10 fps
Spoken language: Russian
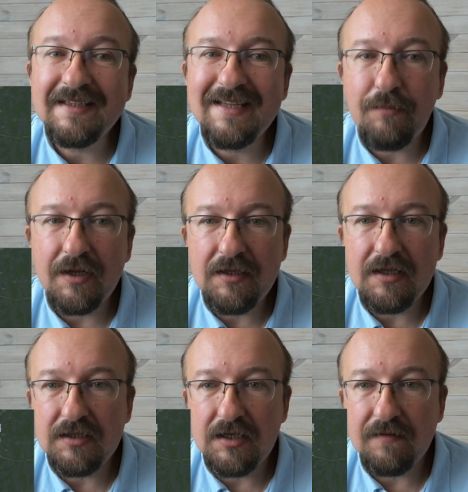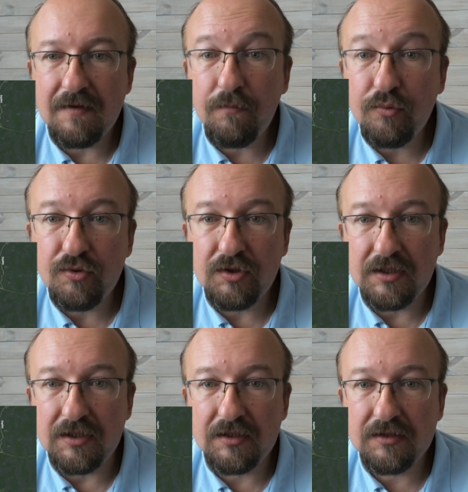дополнительного
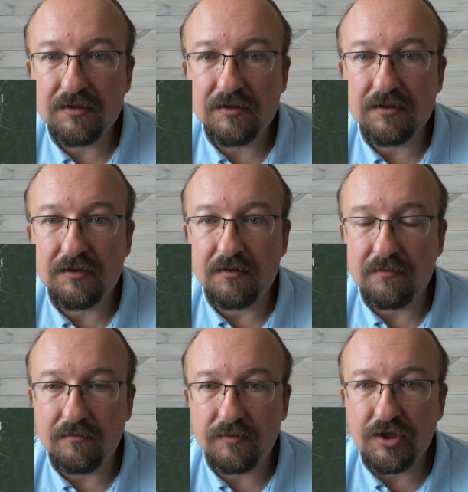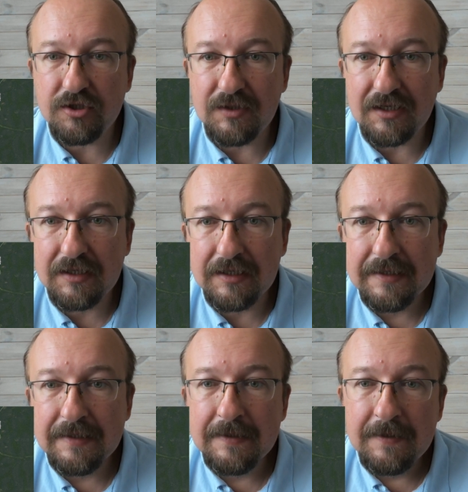пункта, скажем так,
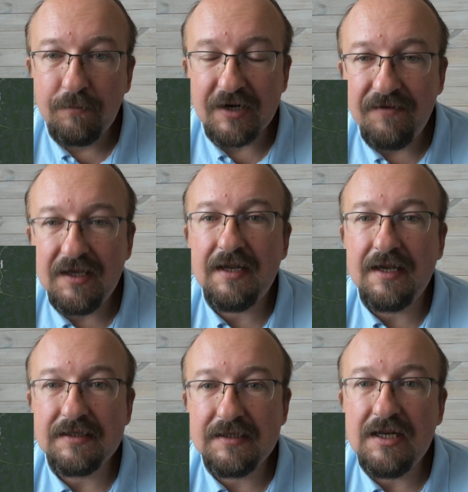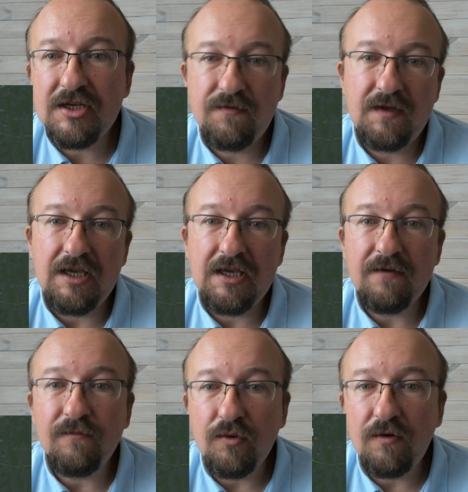проверки, отслеживания
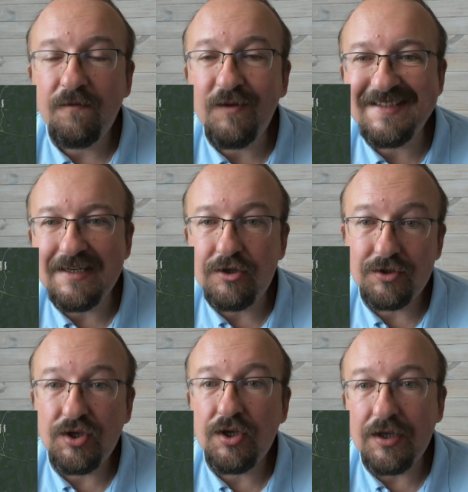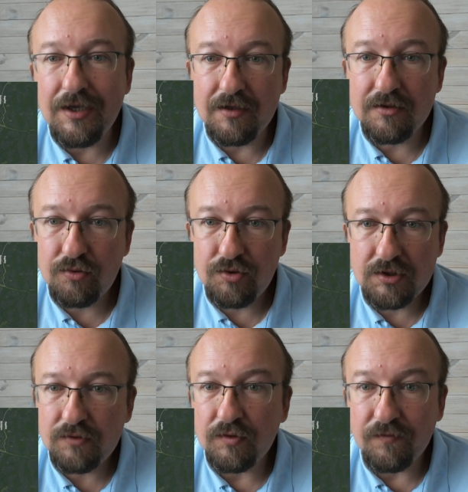его физически не
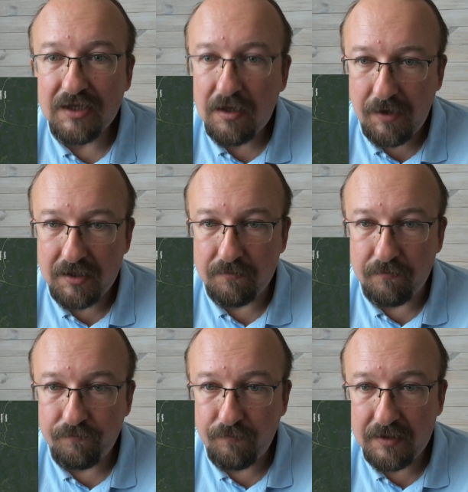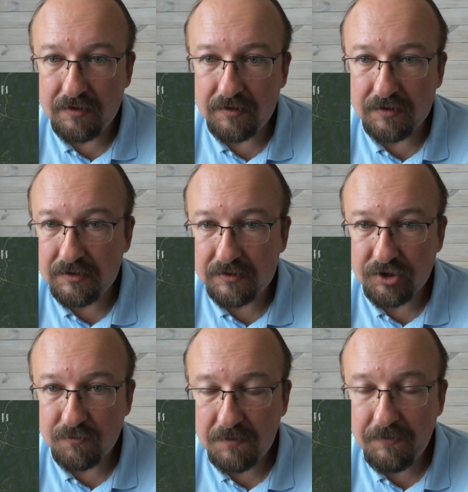существует. В нормальном,
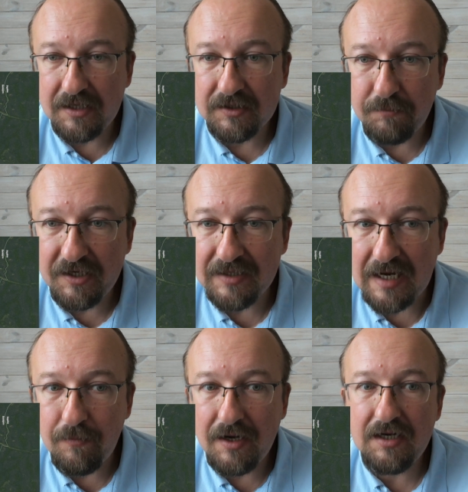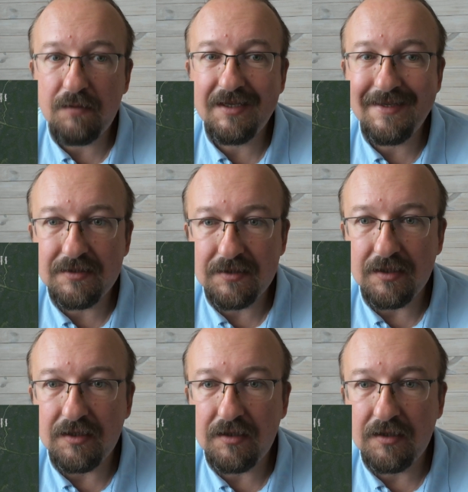скажем так, порядке, при нормальном
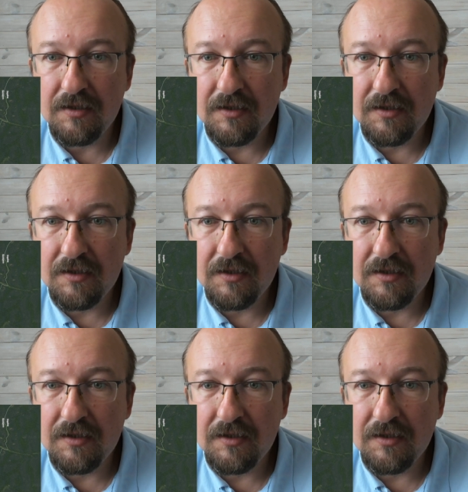несении